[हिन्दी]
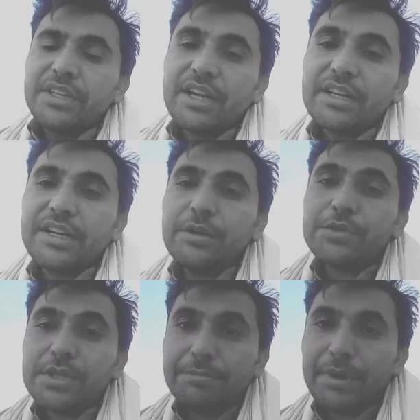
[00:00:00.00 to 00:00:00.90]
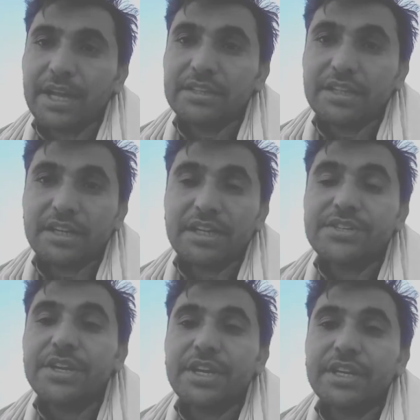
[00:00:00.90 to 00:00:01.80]
क्या करना है उसके बाद करना
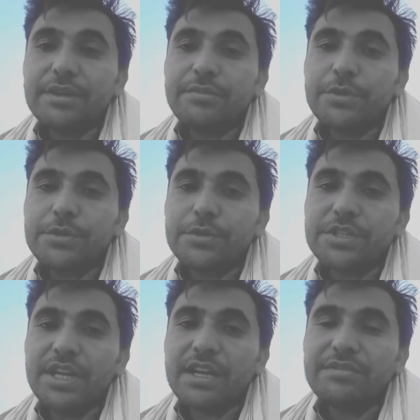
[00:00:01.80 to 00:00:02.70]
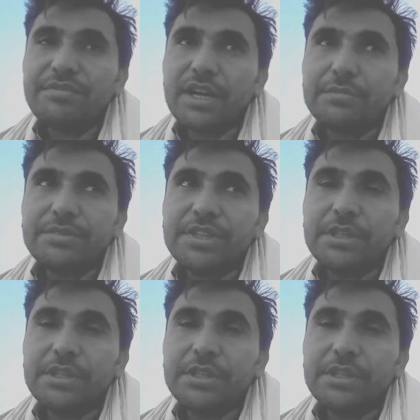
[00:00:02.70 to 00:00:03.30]
जो है कि वो जो चलान फार्म